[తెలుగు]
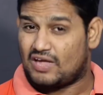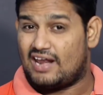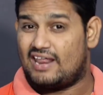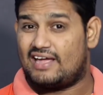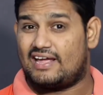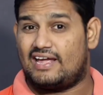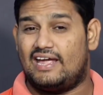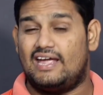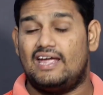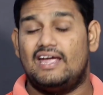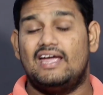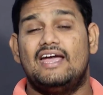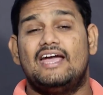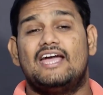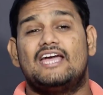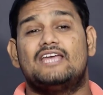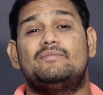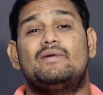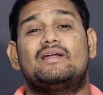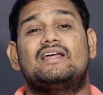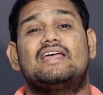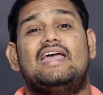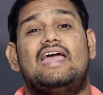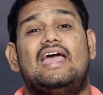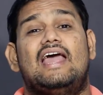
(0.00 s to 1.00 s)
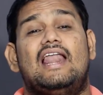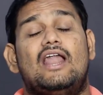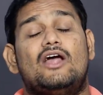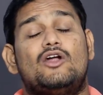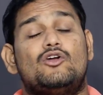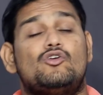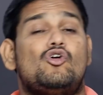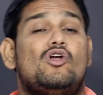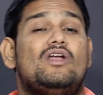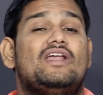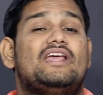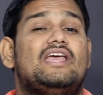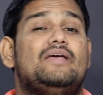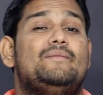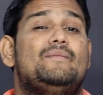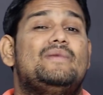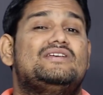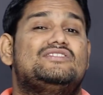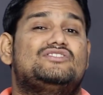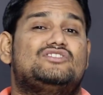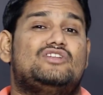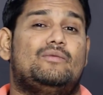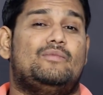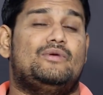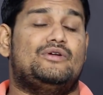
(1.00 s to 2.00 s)
అలాగే ఇది మనకి ఎలక్ట్రానిక్
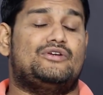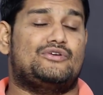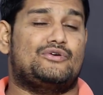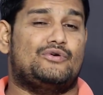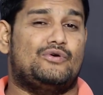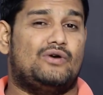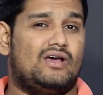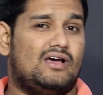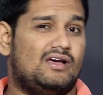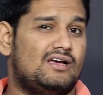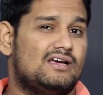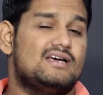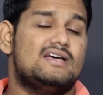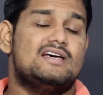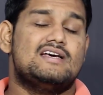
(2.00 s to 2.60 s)
ఇమేజ్ స్టెబిలేషన్ కూడా